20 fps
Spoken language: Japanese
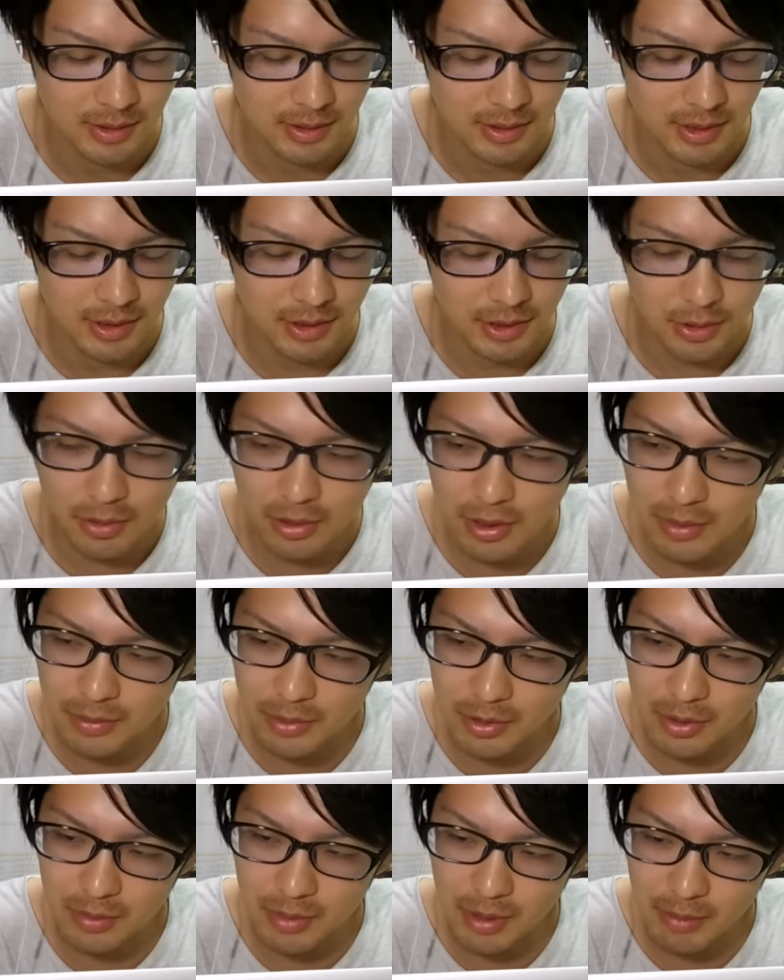船長効果
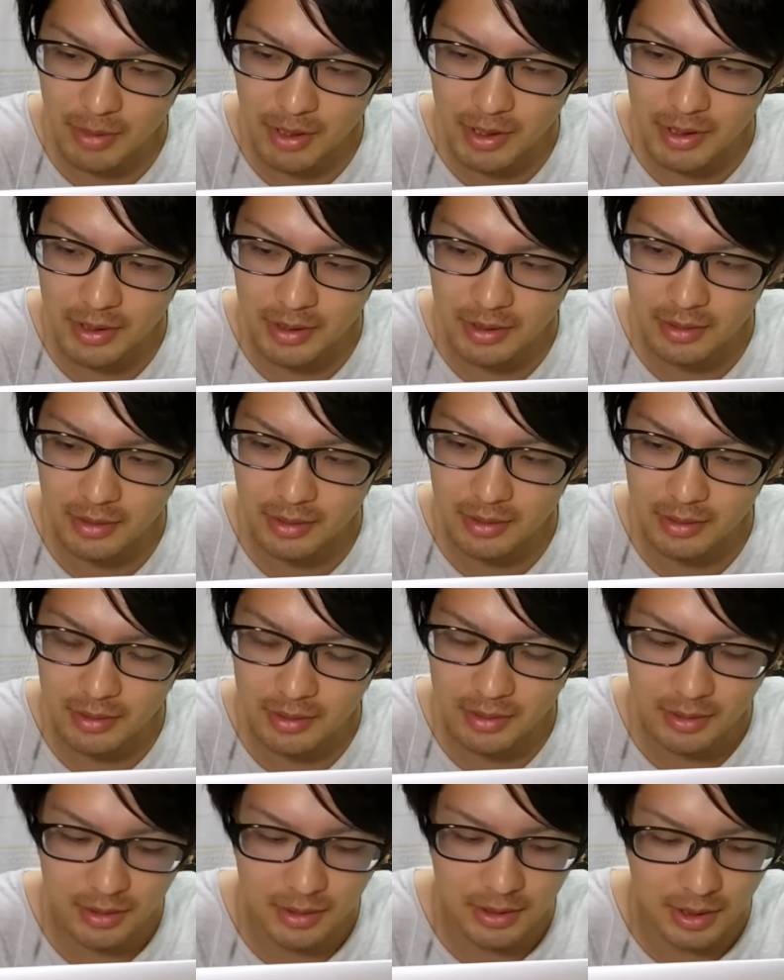向こうもあんまり
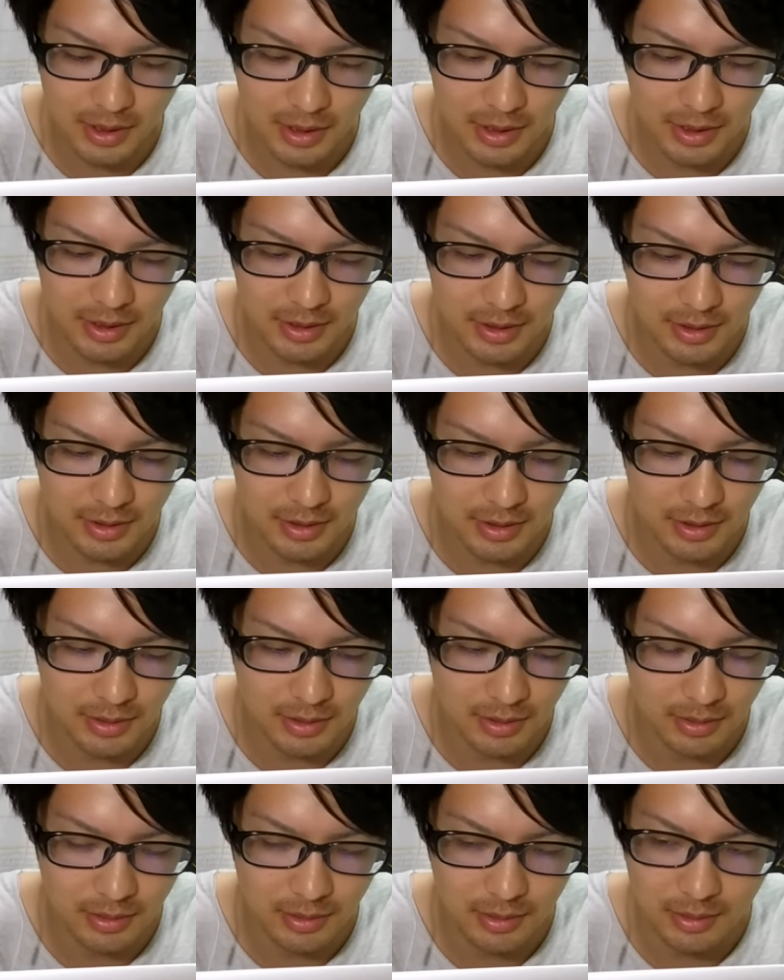ついてないやつ、